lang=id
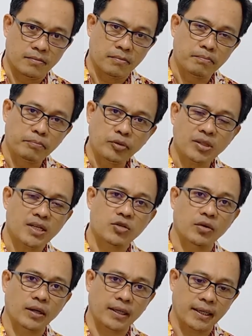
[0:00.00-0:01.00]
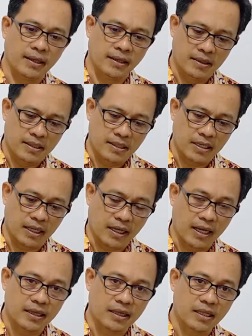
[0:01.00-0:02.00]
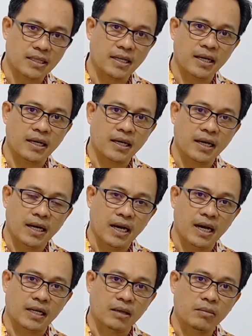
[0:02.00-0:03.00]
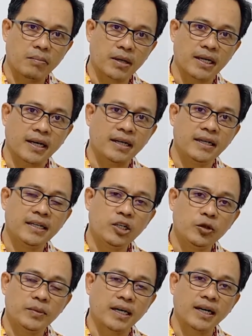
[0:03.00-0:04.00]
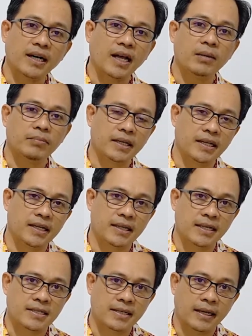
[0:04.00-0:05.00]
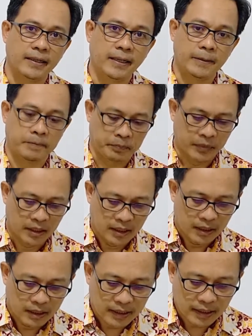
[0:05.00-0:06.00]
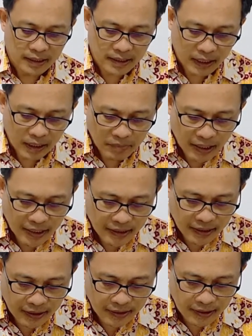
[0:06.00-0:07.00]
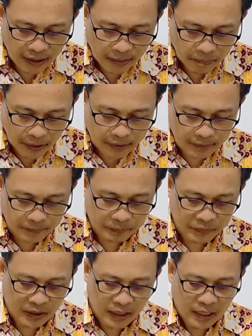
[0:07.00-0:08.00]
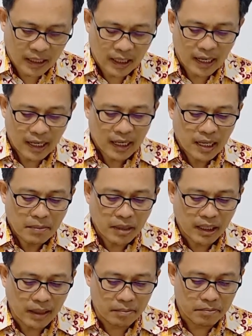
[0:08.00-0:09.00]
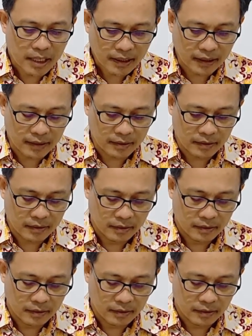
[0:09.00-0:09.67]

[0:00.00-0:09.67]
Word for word: mempunyai surga yang nantinya akan memberikan hidup yang kekal bagi kita sekalian. Dan di dalam ayat yang ke-8, Allah menggambarkan